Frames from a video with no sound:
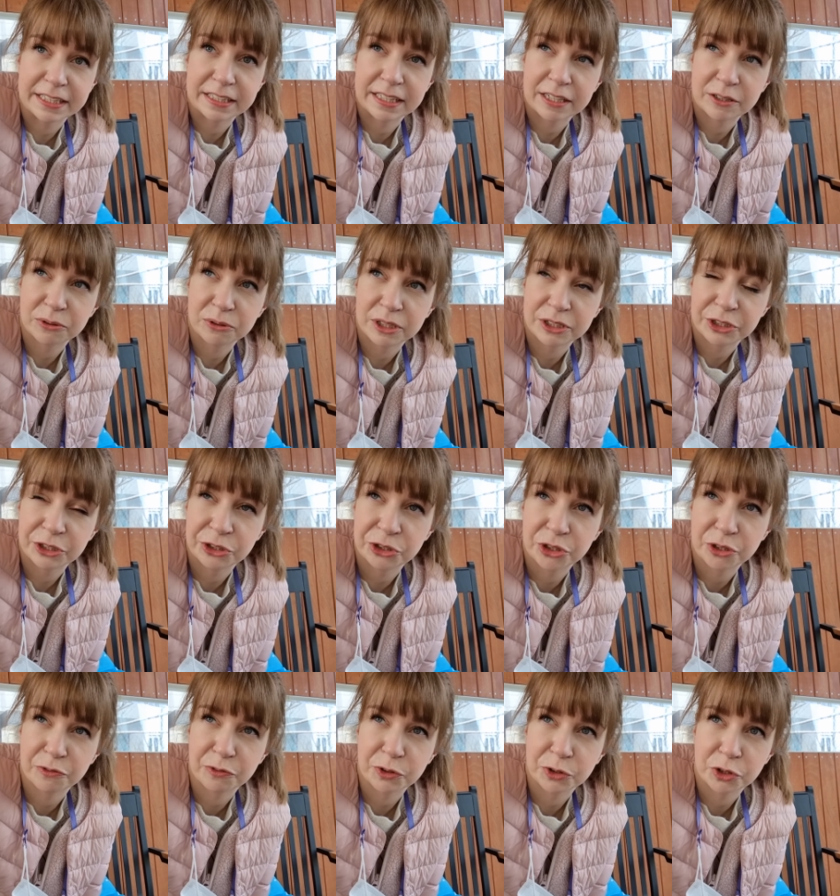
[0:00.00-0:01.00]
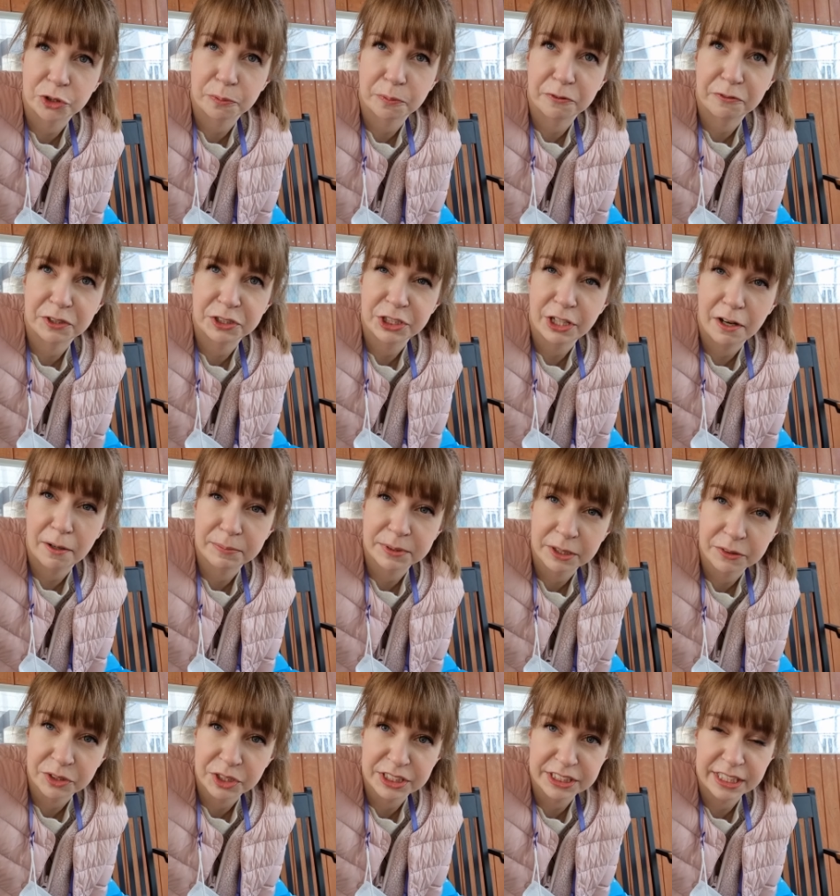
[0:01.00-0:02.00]
na które częściowo już odpowiedziałam, cały
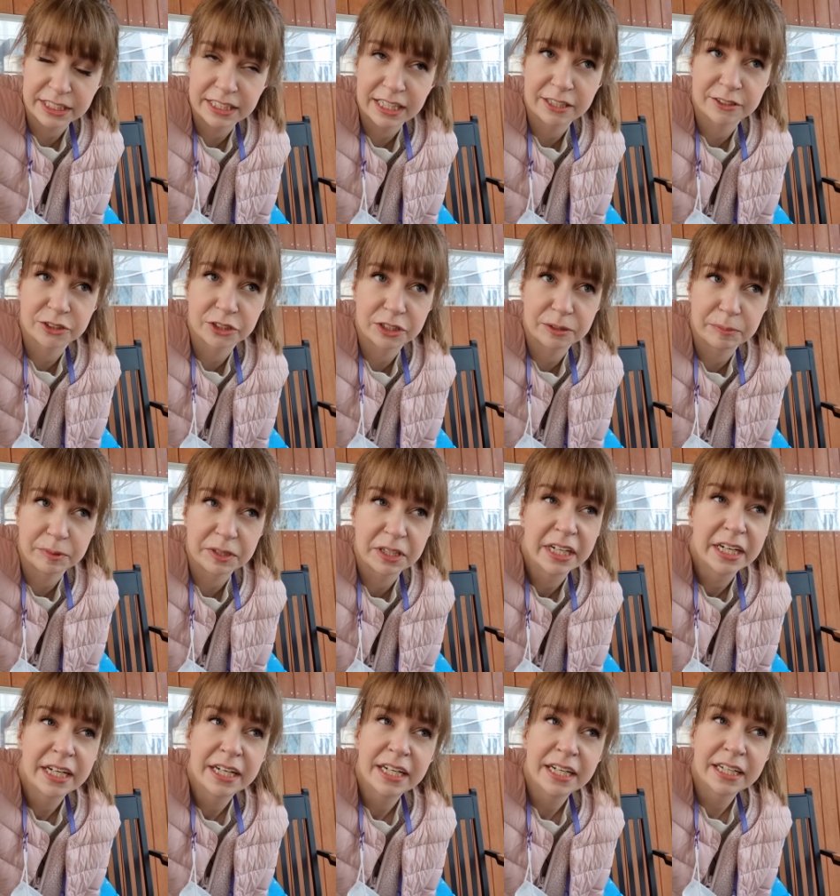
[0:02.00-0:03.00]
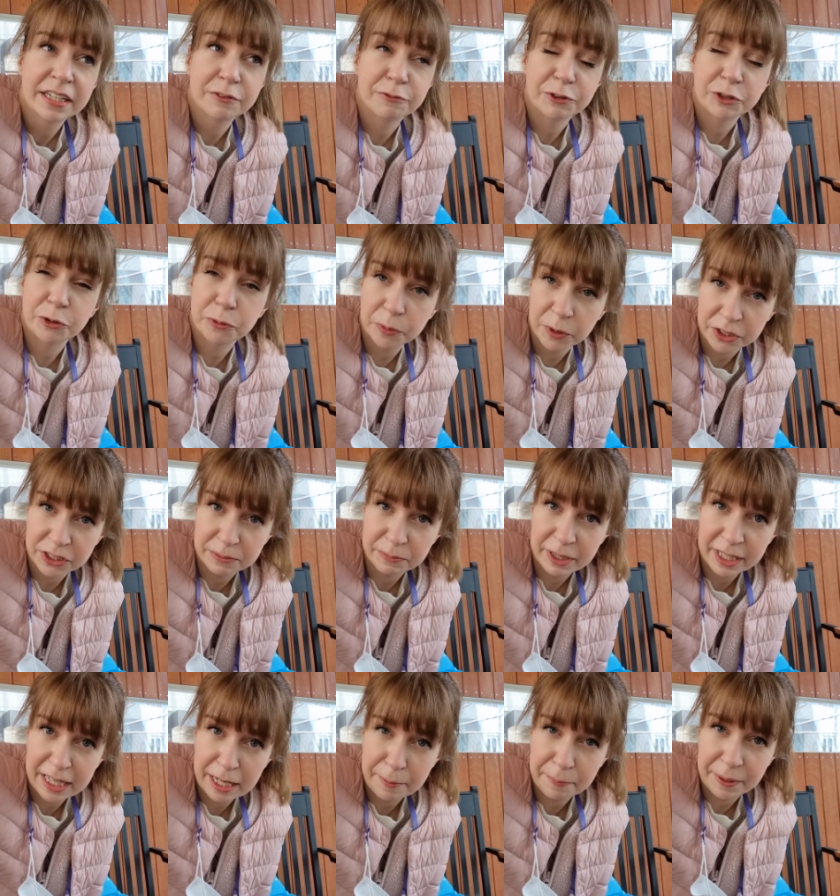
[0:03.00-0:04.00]
czas gadając o tym wykupionym
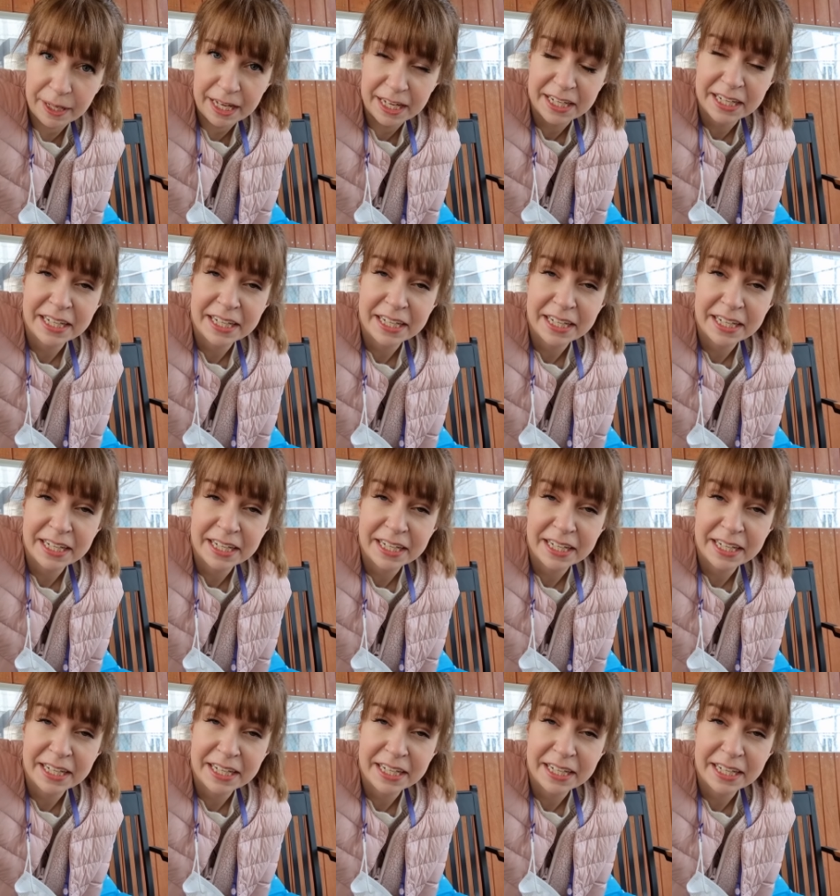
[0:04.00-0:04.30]
chlebie,